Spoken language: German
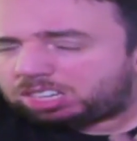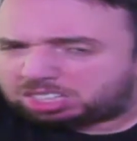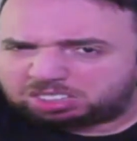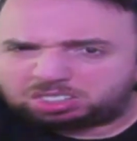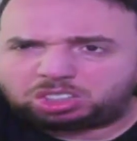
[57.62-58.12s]

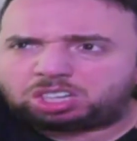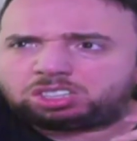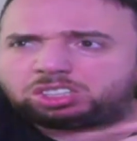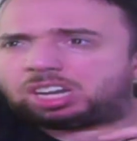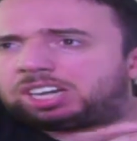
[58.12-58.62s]

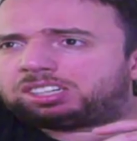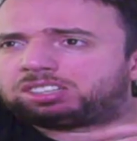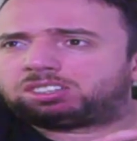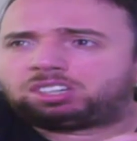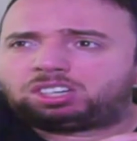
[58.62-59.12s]
Sicherlich
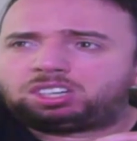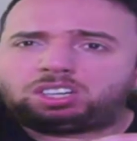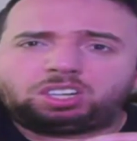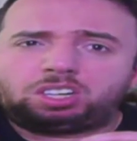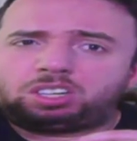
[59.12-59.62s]
einen
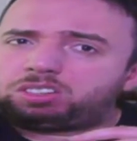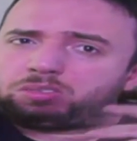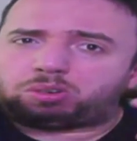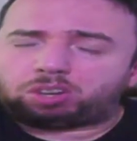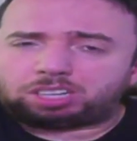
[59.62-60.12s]

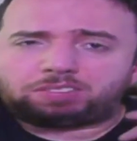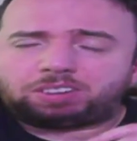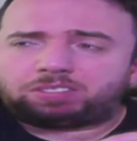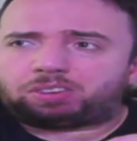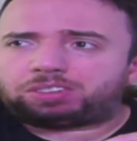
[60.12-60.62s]
Vorteil
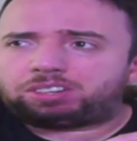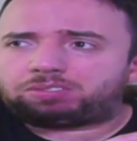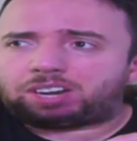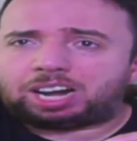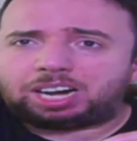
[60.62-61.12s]
werden wir auf jeden
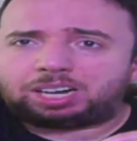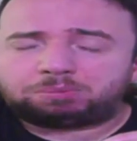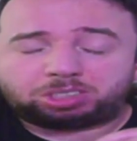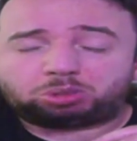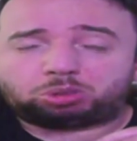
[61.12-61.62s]
Fall haben,
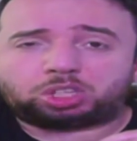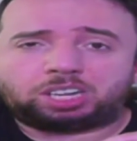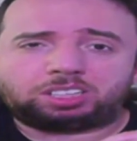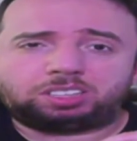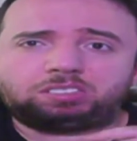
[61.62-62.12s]
sie zu
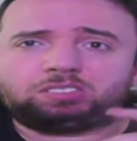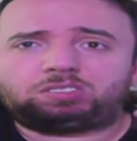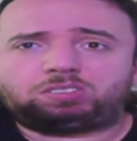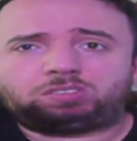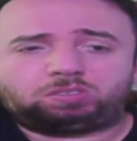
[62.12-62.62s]
schlagen.
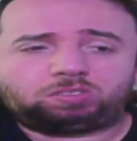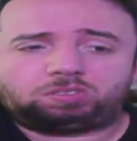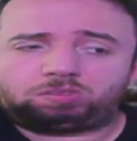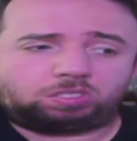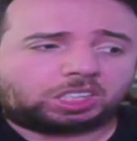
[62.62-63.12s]

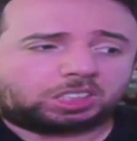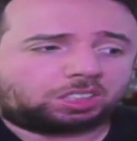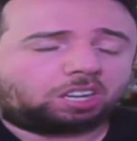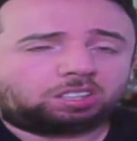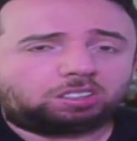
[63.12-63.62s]
Ganz klar.